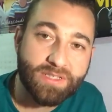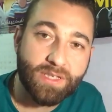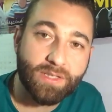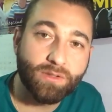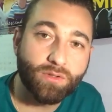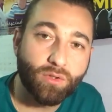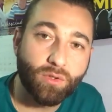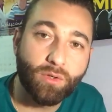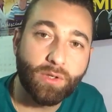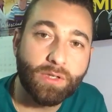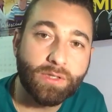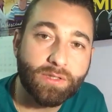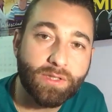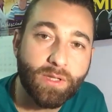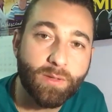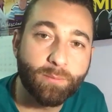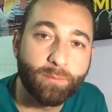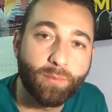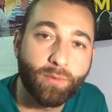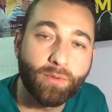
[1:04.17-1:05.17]
pasando el
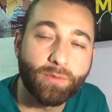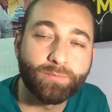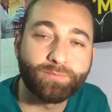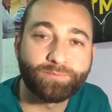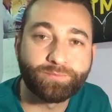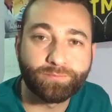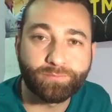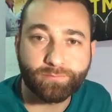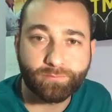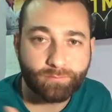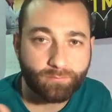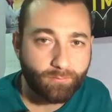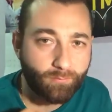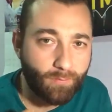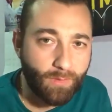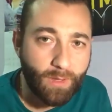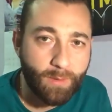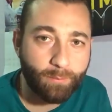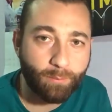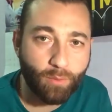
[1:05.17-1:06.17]
tiempo,
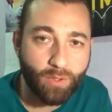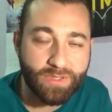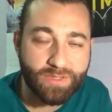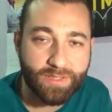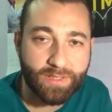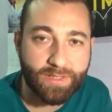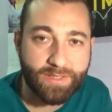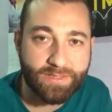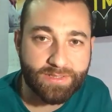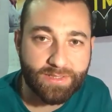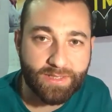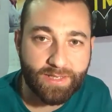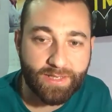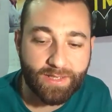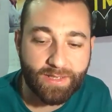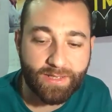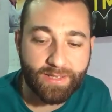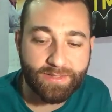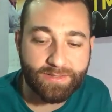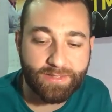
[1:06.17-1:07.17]
pues
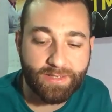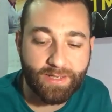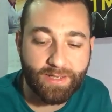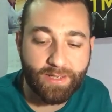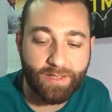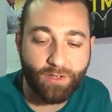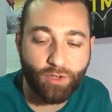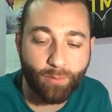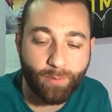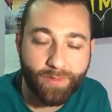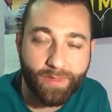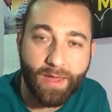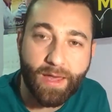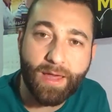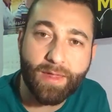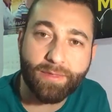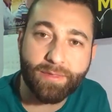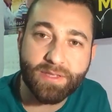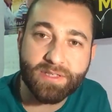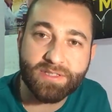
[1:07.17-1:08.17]
ese, esa
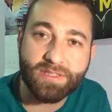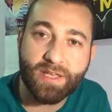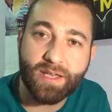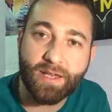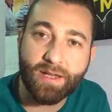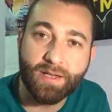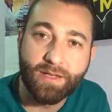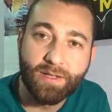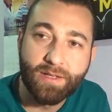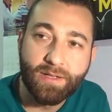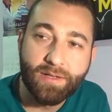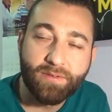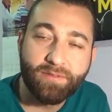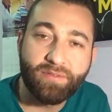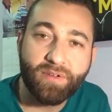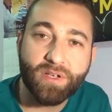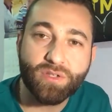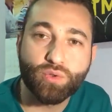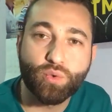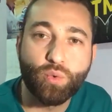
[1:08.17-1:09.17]
novedad, esa
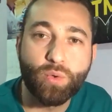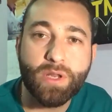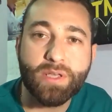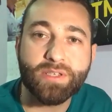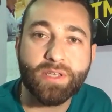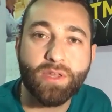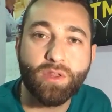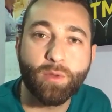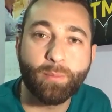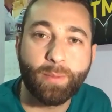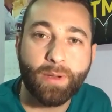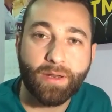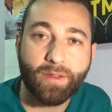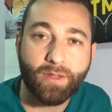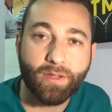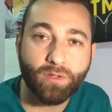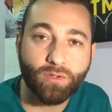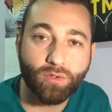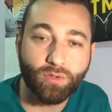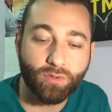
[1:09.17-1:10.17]
frescura se ha ido
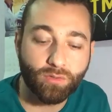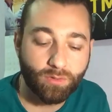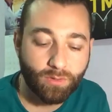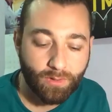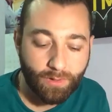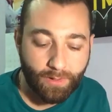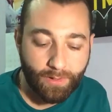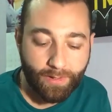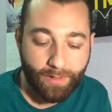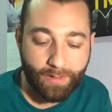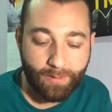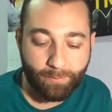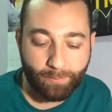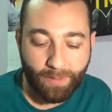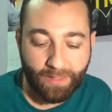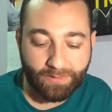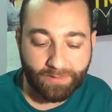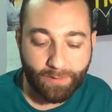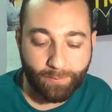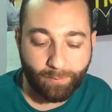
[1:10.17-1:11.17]
perdiendo, ¿no? En
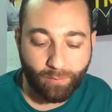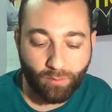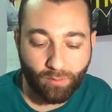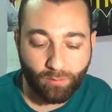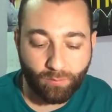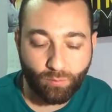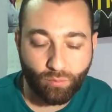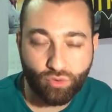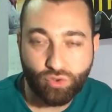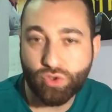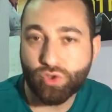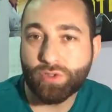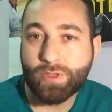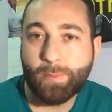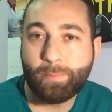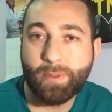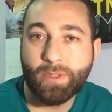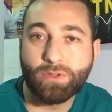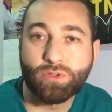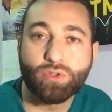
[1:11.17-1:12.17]
parte por muchos
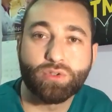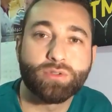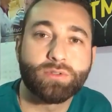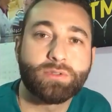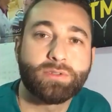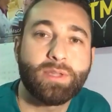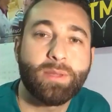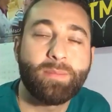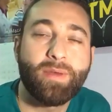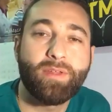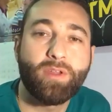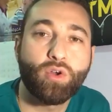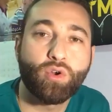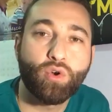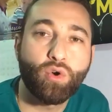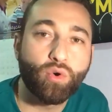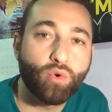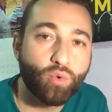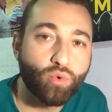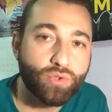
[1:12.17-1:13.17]
aspectos, tema de los
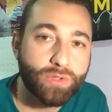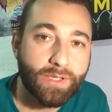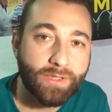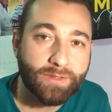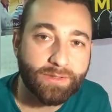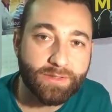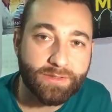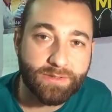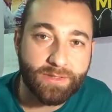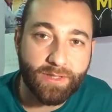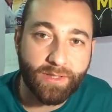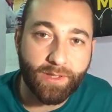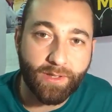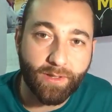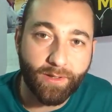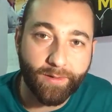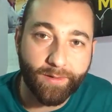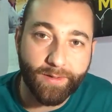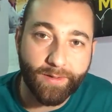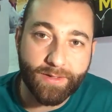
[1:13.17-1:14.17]
concursantes, de
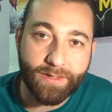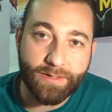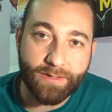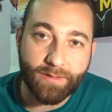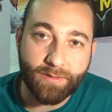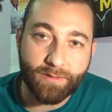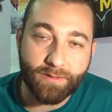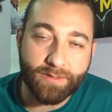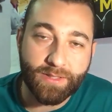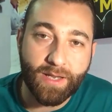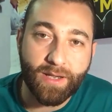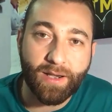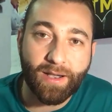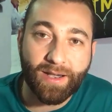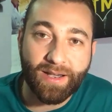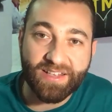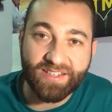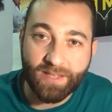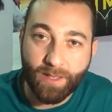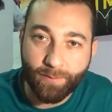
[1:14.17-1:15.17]
que salen
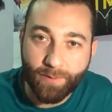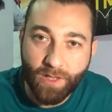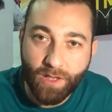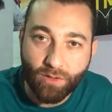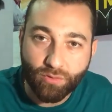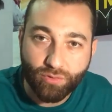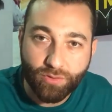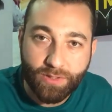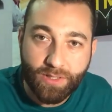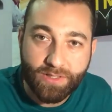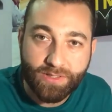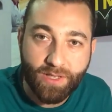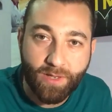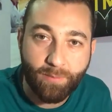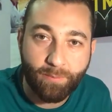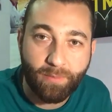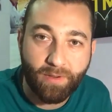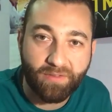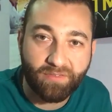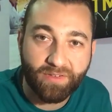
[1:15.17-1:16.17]
resabiados y ya
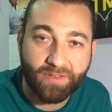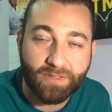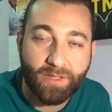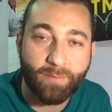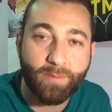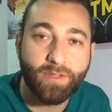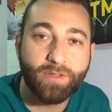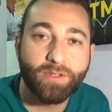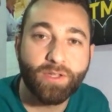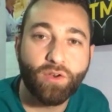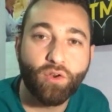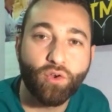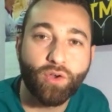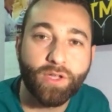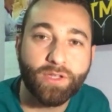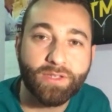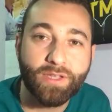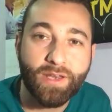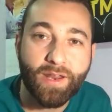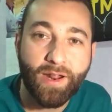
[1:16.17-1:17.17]
saben perfectamente lo
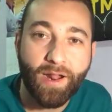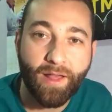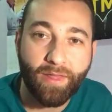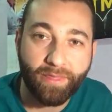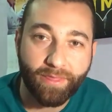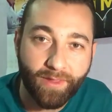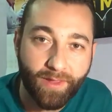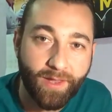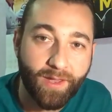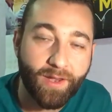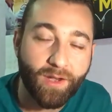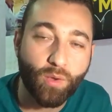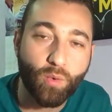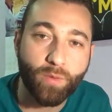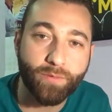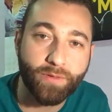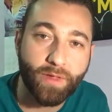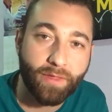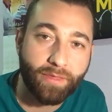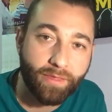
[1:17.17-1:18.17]
que tienen que hacer,
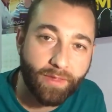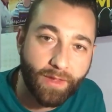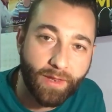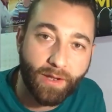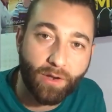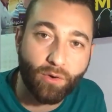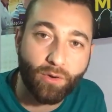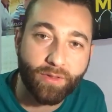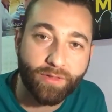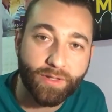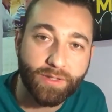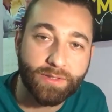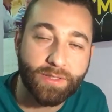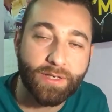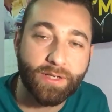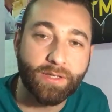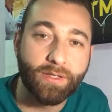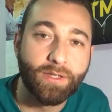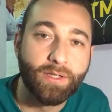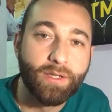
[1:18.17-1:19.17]
cuándo hacerlo,
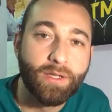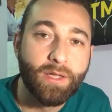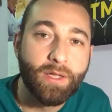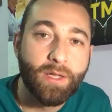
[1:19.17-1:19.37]
etcétera,